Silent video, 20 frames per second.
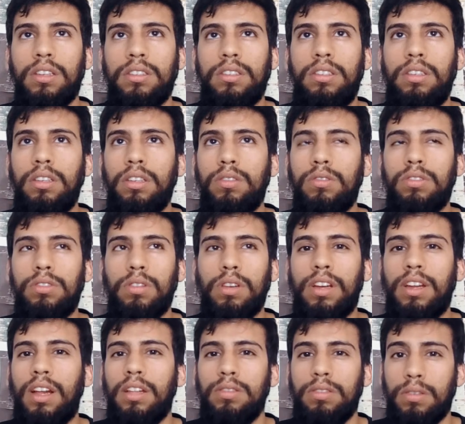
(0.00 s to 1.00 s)
Se não estou
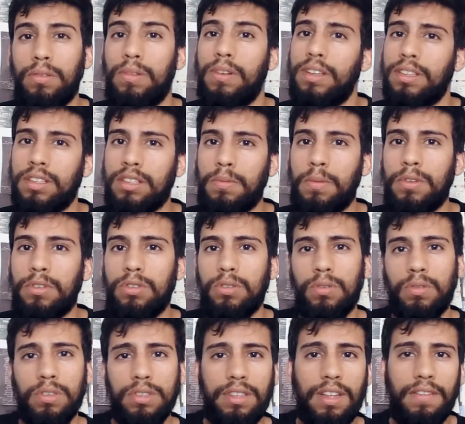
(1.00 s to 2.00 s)
enganado, são essas
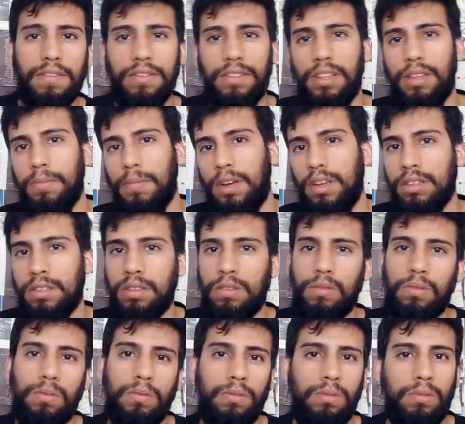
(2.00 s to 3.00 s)
pessoas. Deve ter mais
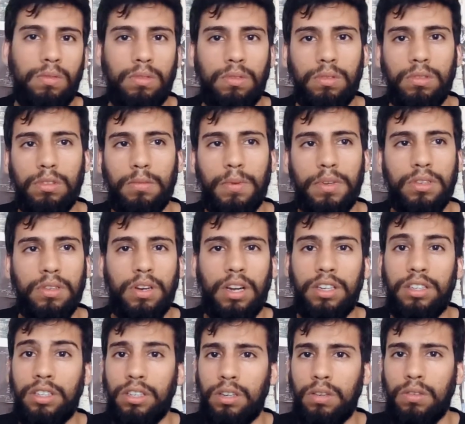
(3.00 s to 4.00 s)
algum ou outro
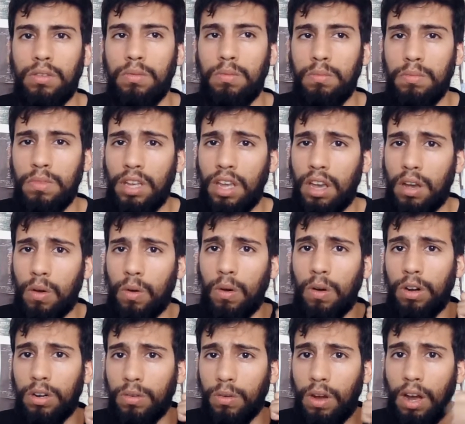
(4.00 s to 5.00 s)
personagem que eu não me
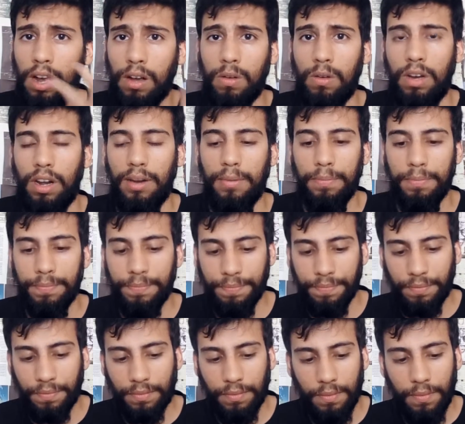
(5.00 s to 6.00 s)
recordo agora.
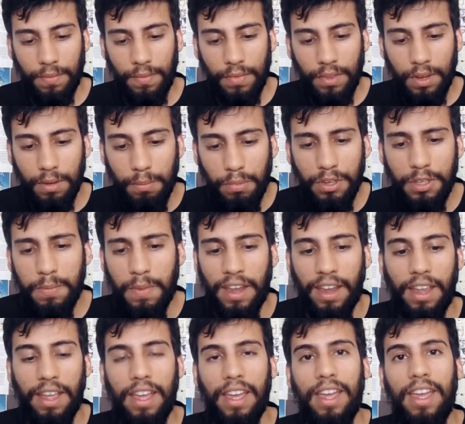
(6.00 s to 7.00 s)
Pois
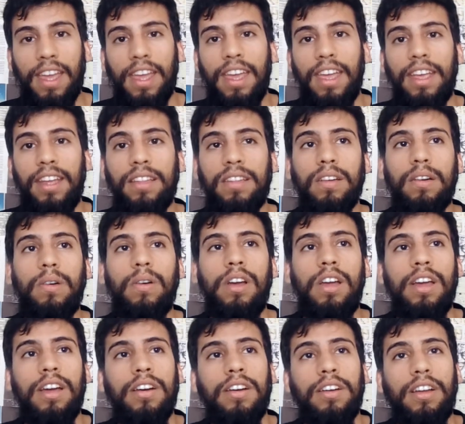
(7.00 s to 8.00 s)
bem, então,
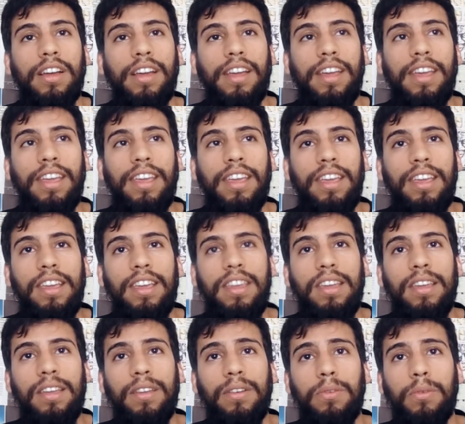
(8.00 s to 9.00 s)

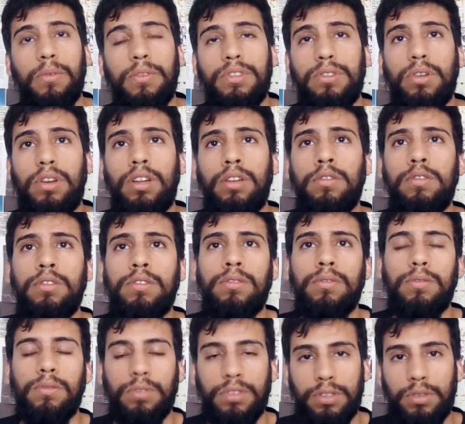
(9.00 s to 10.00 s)
e o
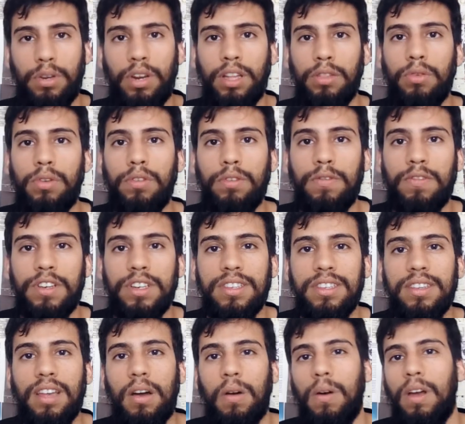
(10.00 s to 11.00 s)
historiador, o historiador
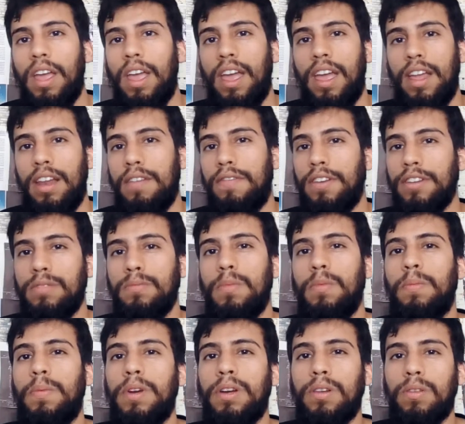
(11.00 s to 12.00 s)
universal, ele faz
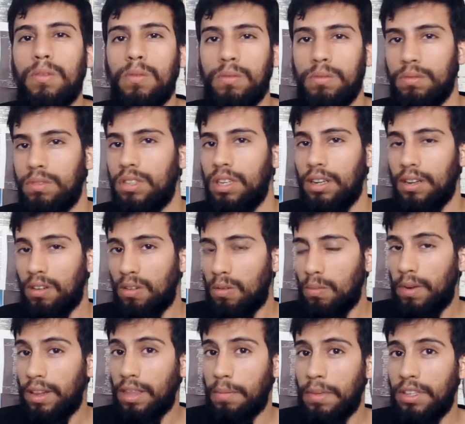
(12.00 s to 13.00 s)
uma pergunta
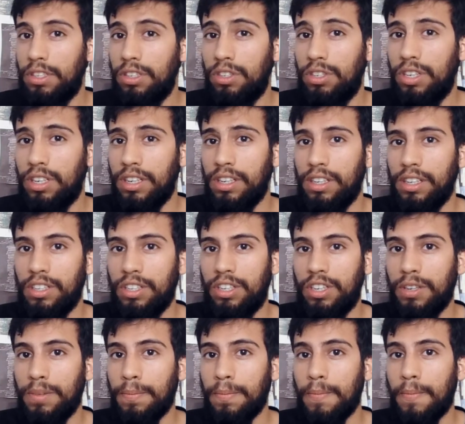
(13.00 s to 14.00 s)
completamente
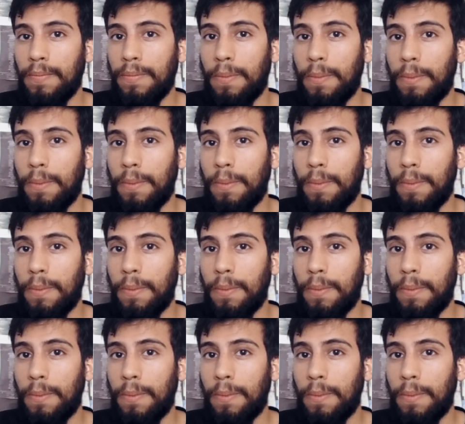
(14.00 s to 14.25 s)
instigante.